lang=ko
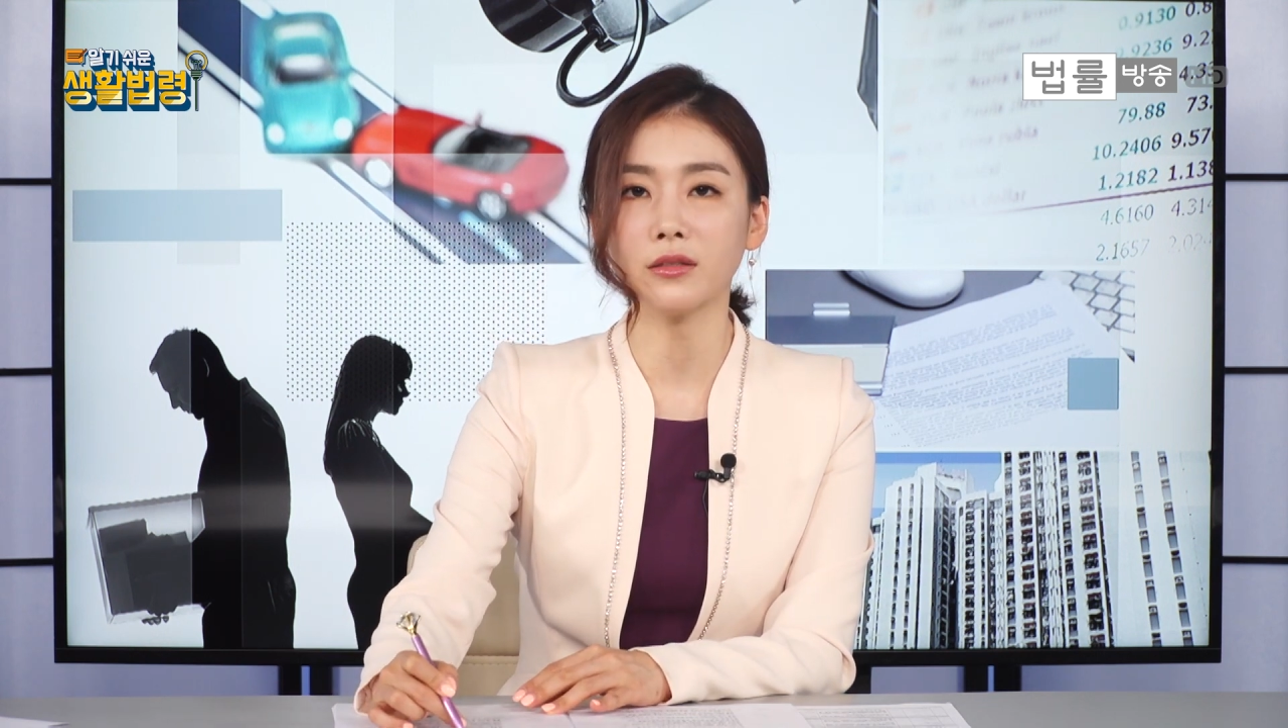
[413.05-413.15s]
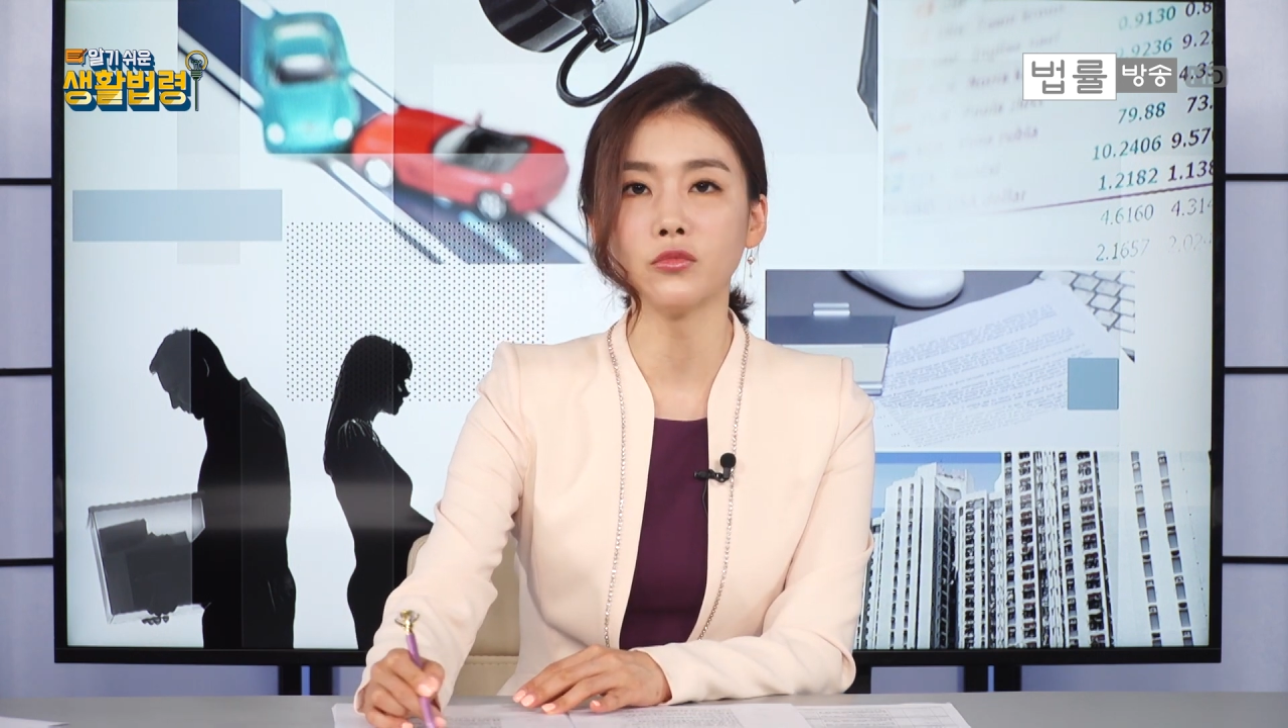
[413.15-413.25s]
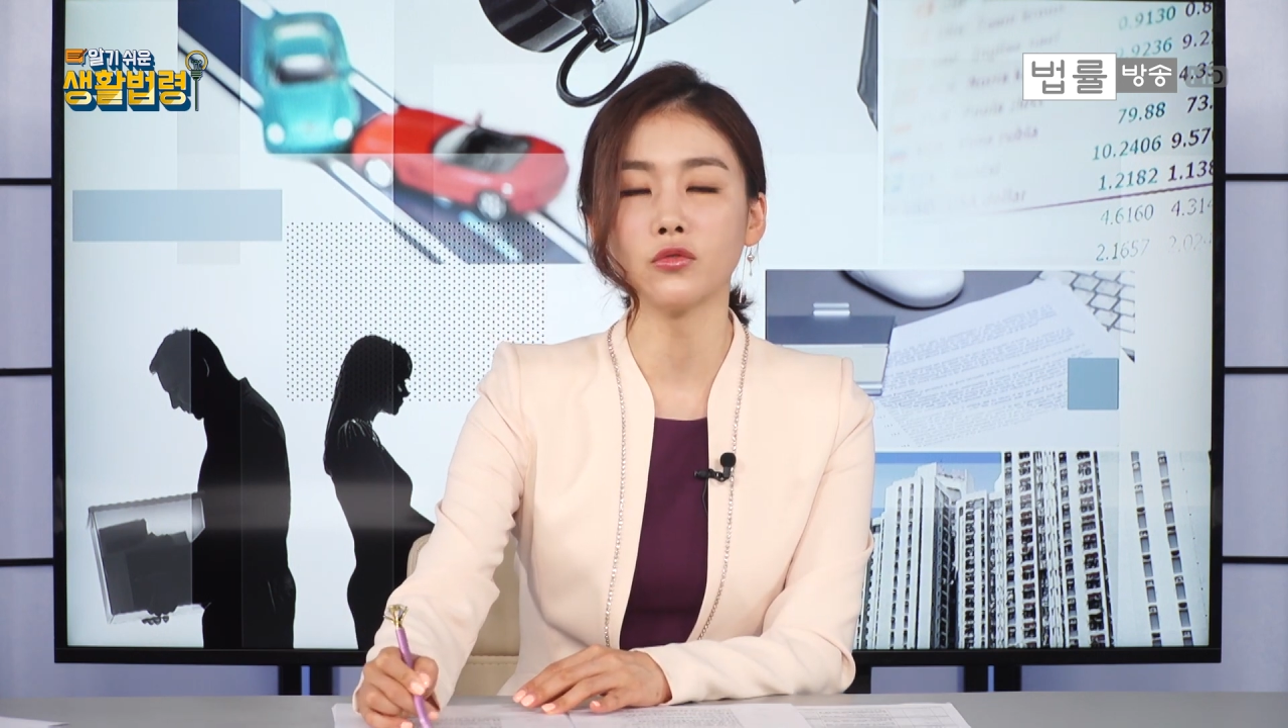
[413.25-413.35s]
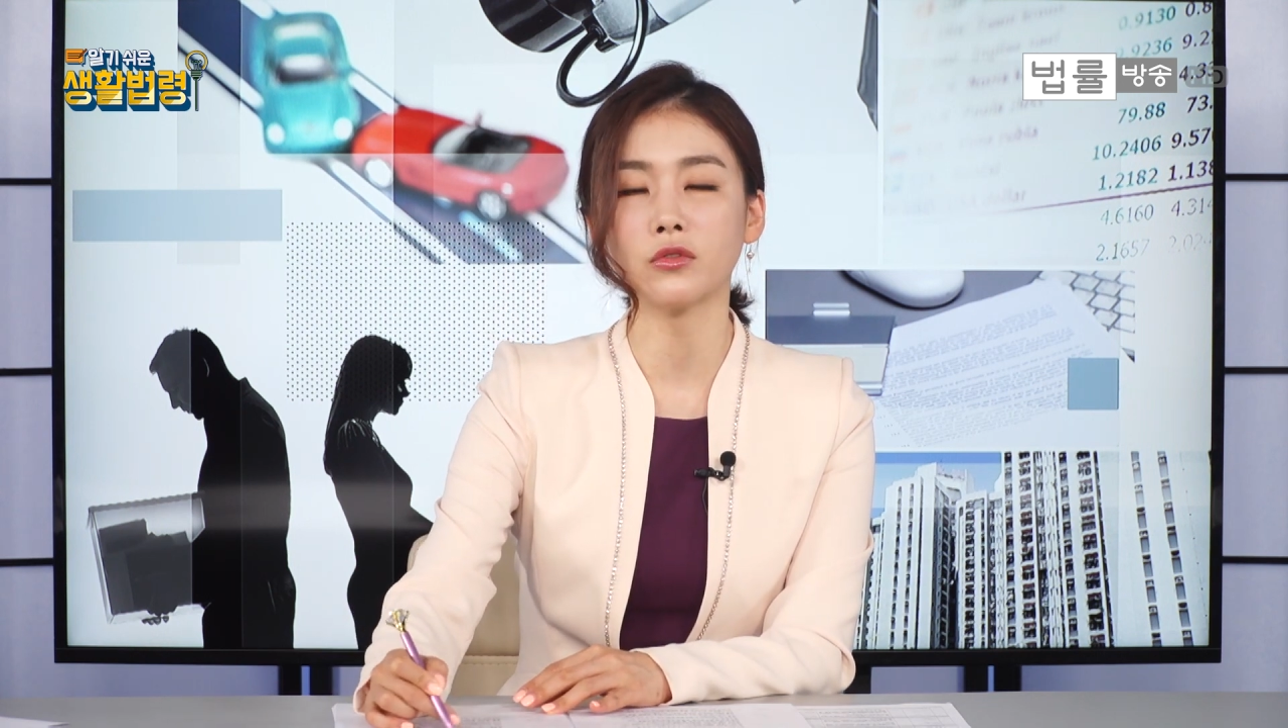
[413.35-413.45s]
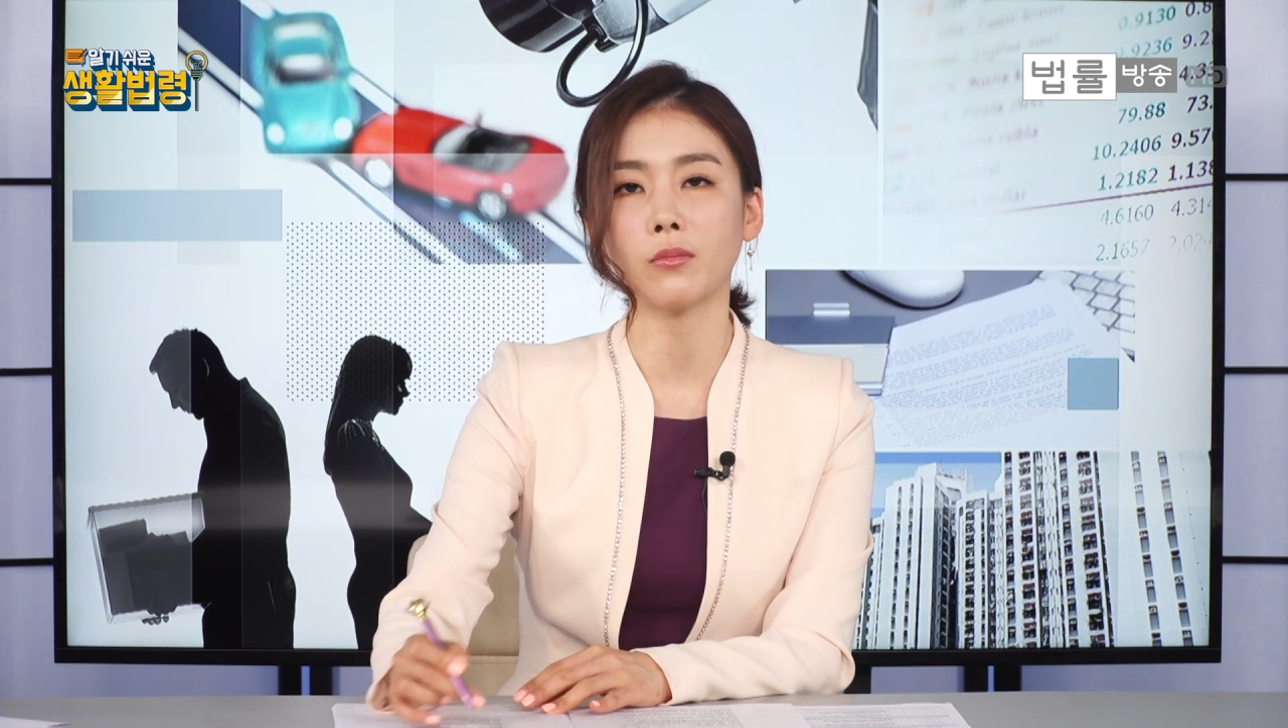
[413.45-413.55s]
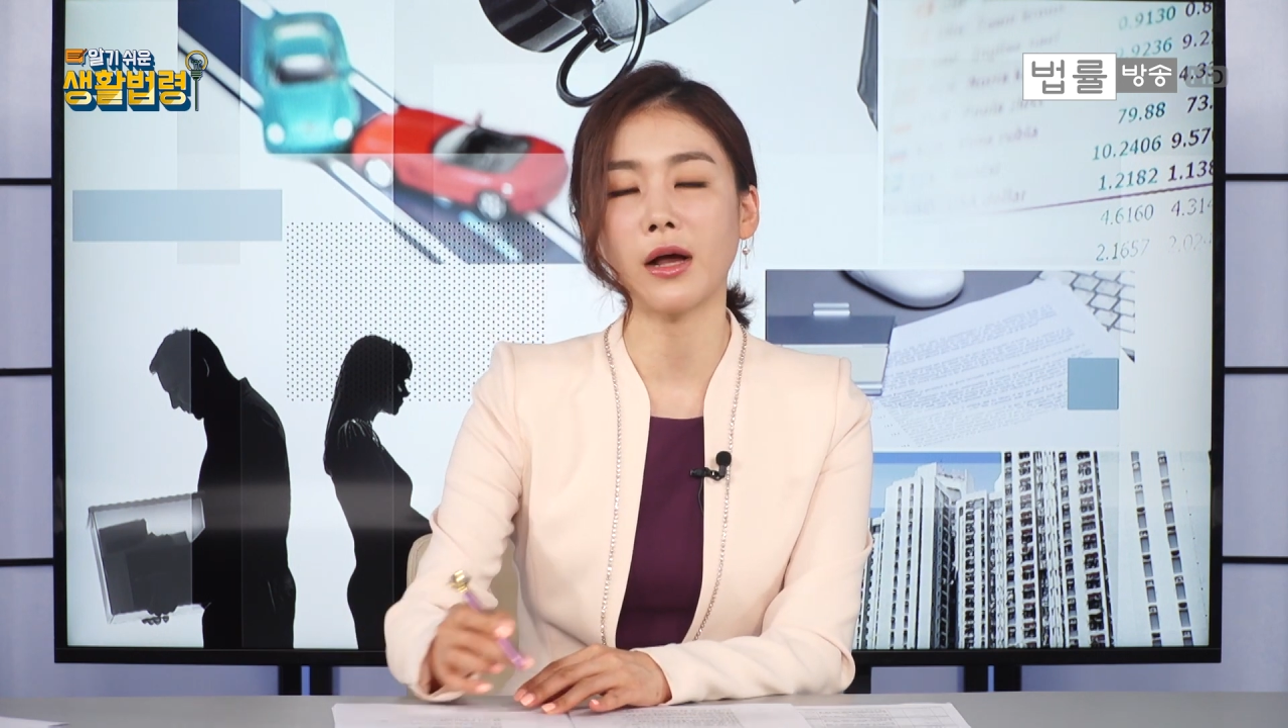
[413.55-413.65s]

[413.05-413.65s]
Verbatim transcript: 음주운전